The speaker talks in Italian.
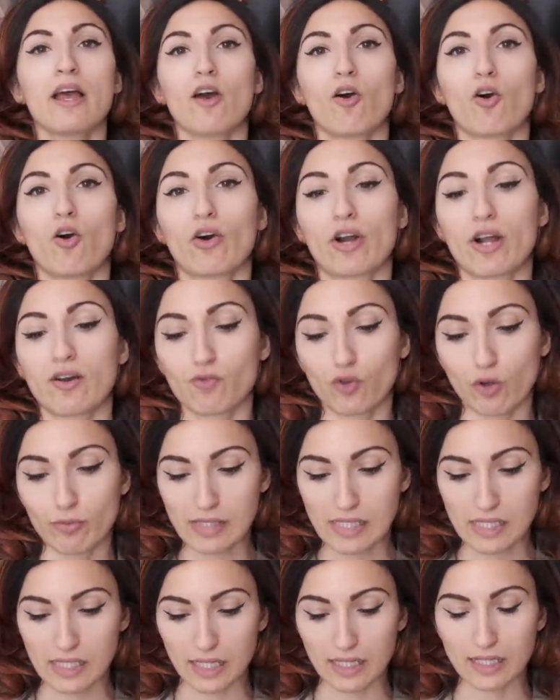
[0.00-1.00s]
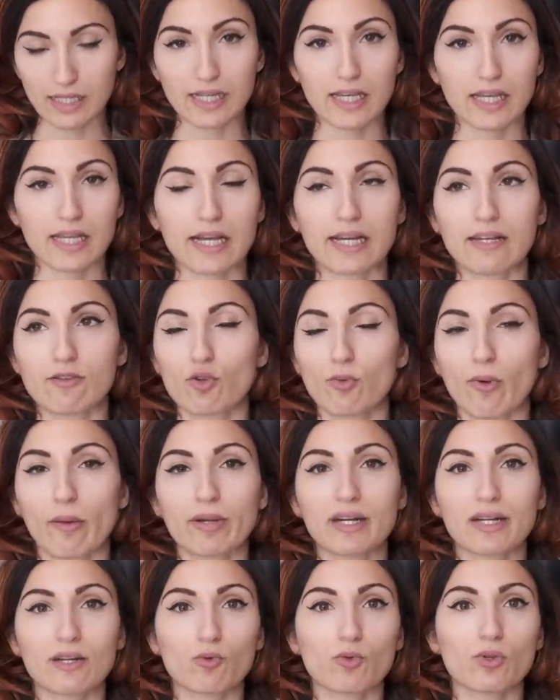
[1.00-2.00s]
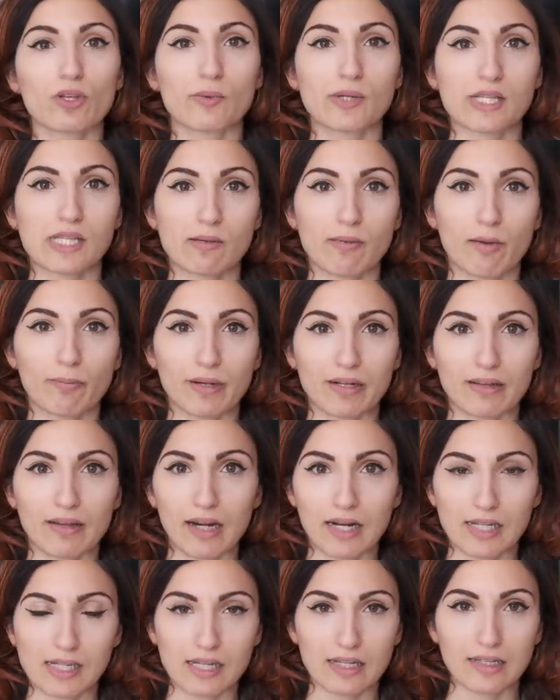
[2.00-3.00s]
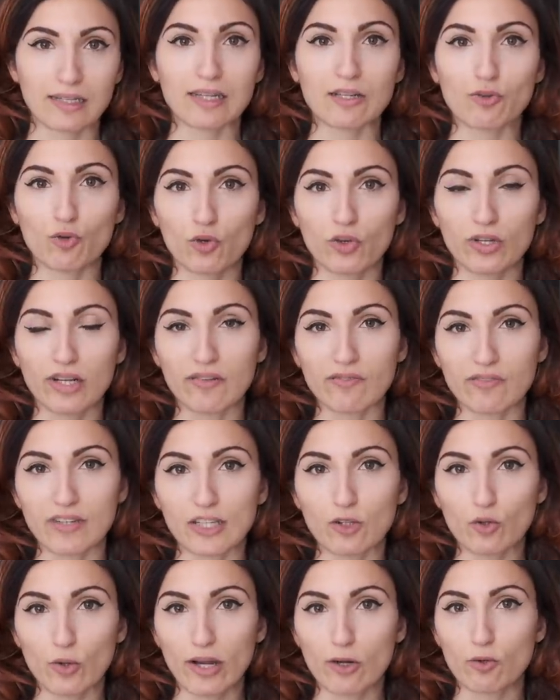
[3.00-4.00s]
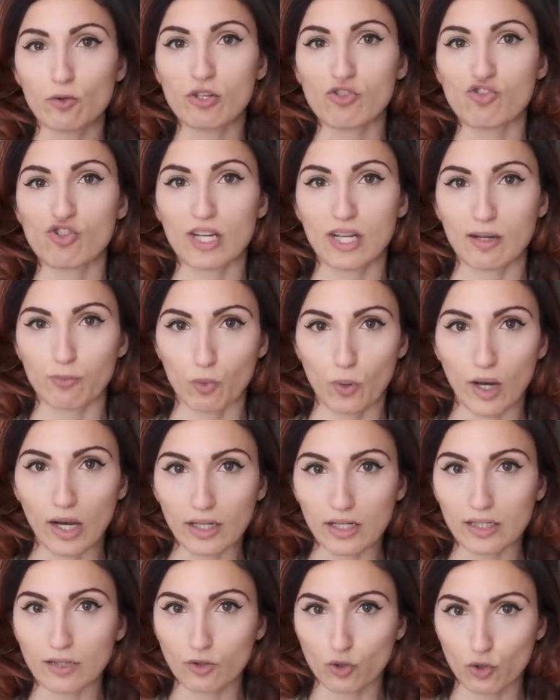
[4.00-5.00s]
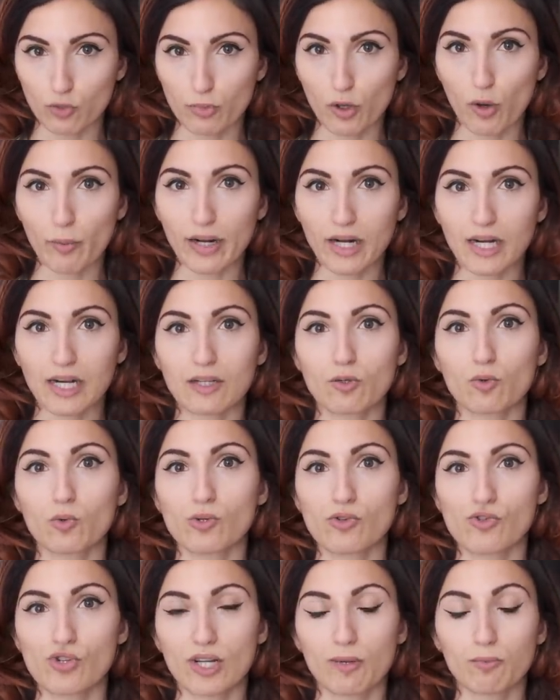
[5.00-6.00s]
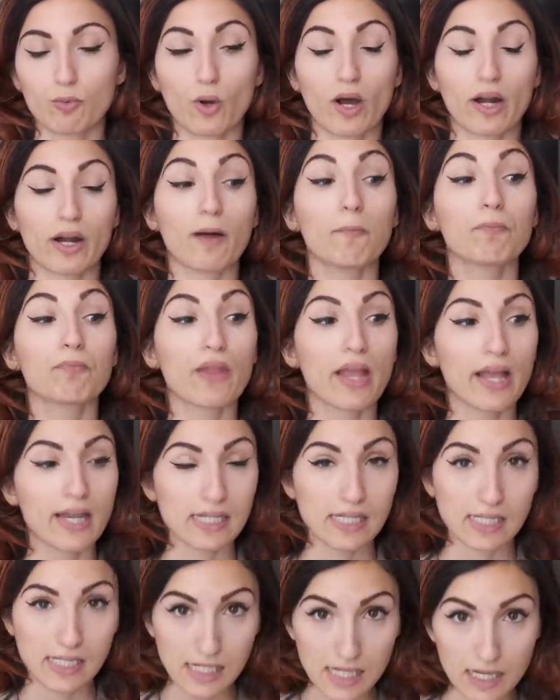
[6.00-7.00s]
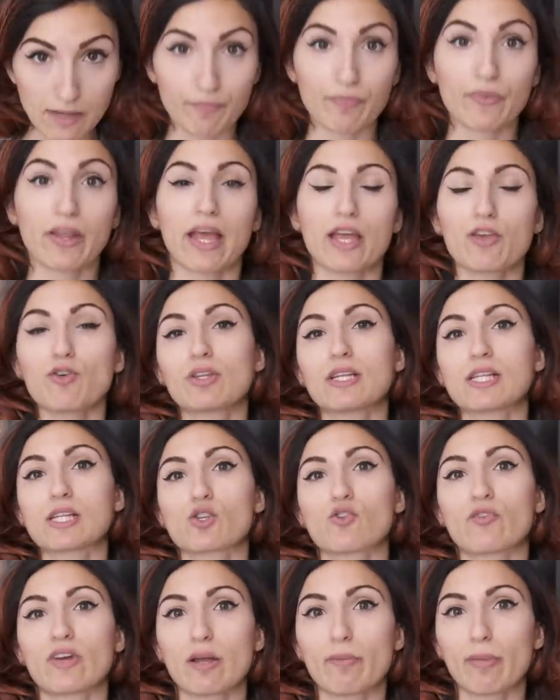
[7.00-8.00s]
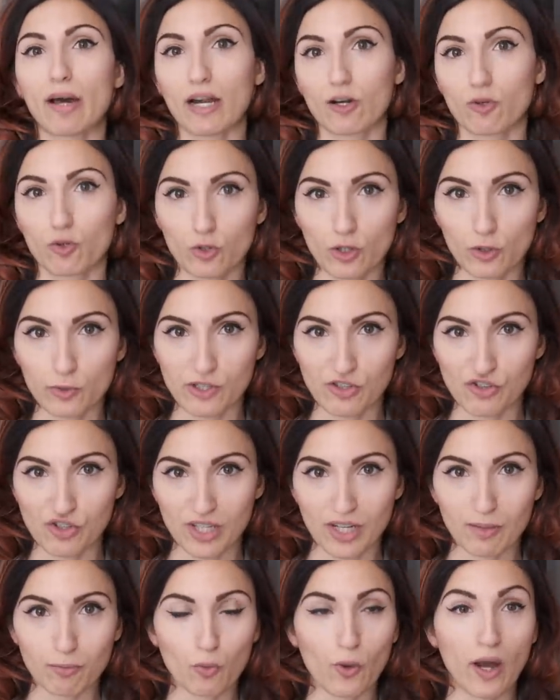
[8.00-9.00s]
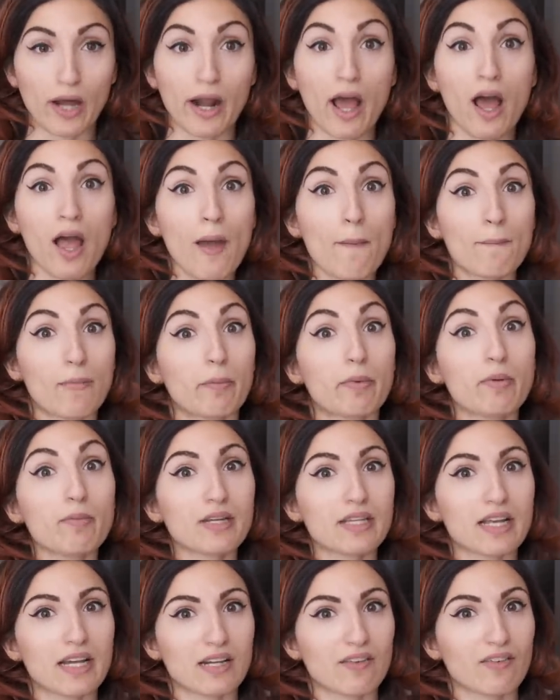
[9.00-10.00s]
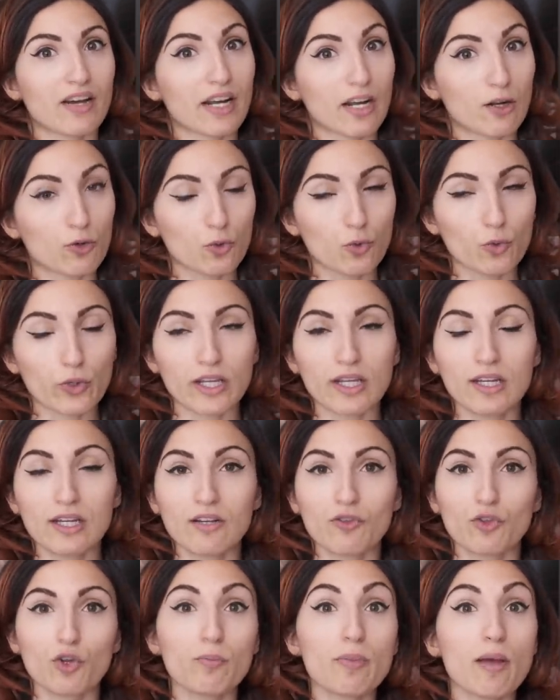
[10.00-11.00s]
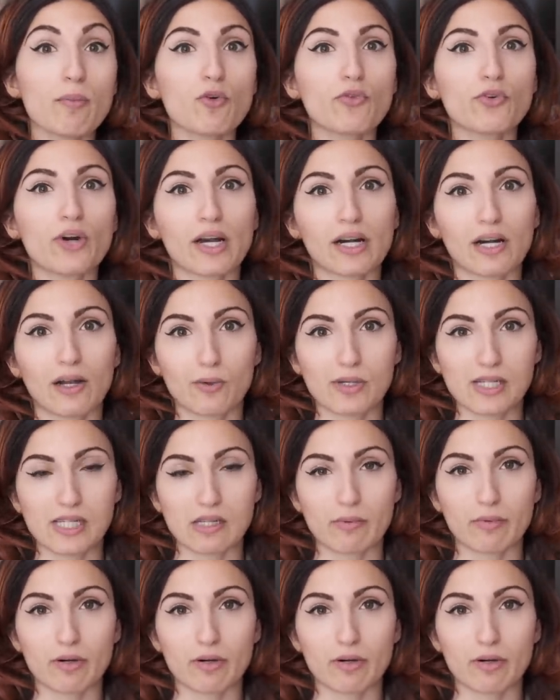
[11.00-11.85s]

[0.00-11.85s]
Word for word: Ora voi mi starete chiedendo ma perché tutta questa pappardella se il titolo del video è Luigi Capuana? Non dobbiamo parlare di Luigi Capuana? Sì, io adesso ve ne parlo di Luigi Capuana, ma prima di arrivare a lui lui, dobbiamo farla questa